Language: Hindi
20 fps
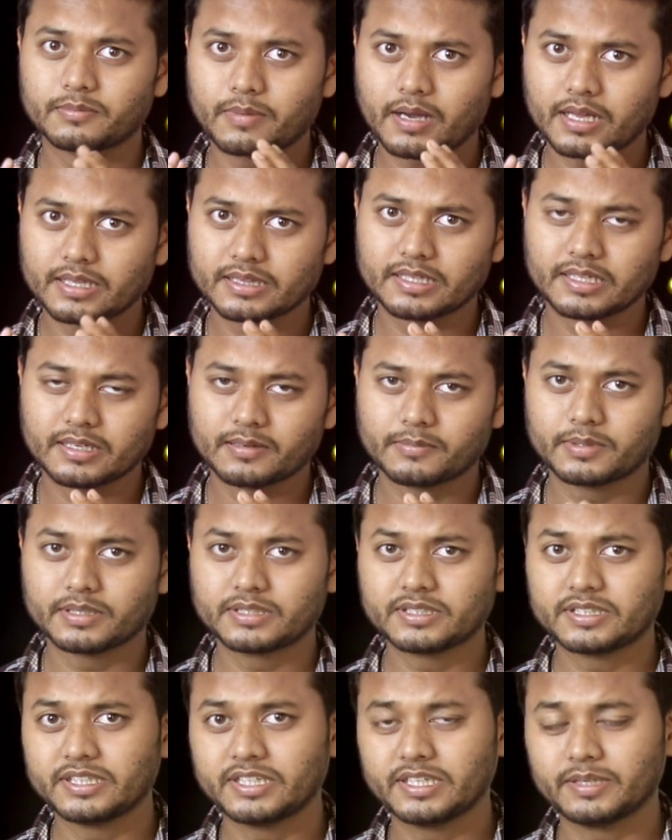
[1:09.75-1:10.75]
बातें
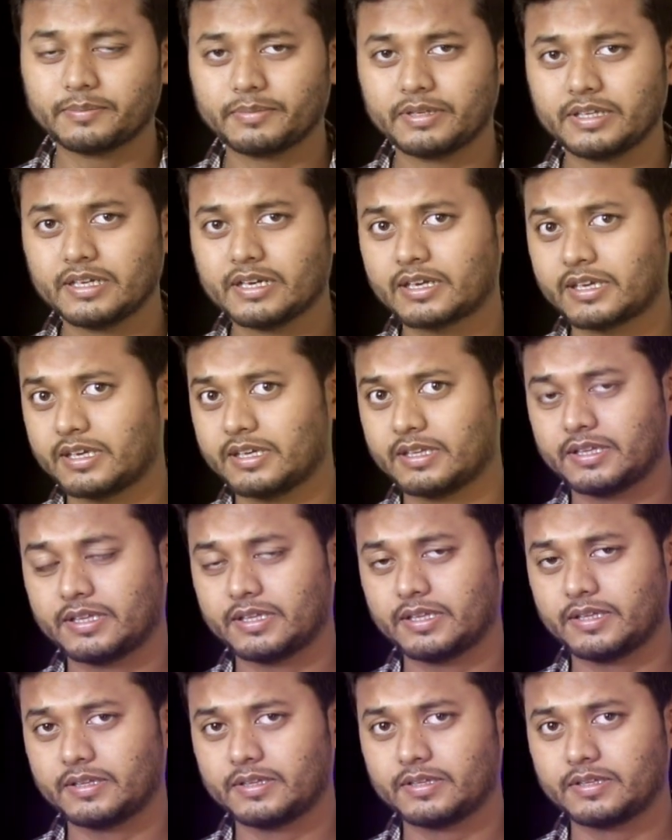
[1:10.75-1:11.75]
अभद्र टिप्पणियाँ की
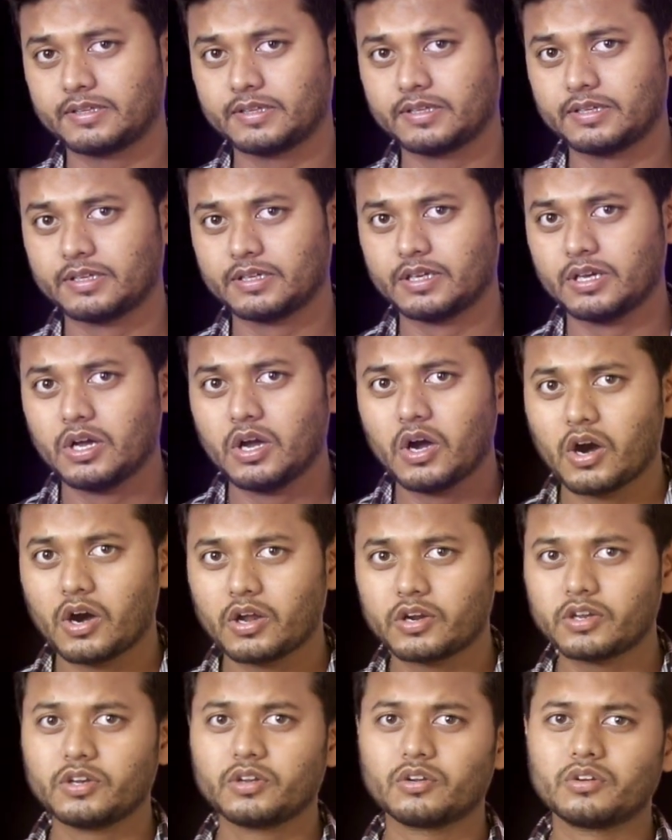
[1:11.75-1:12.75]

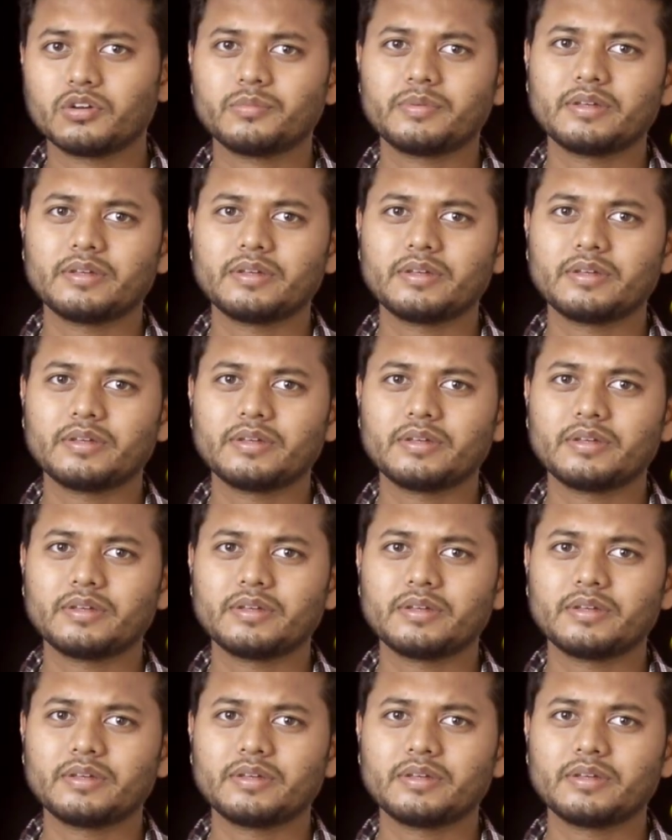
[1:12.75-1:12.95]
और इन्होंने भी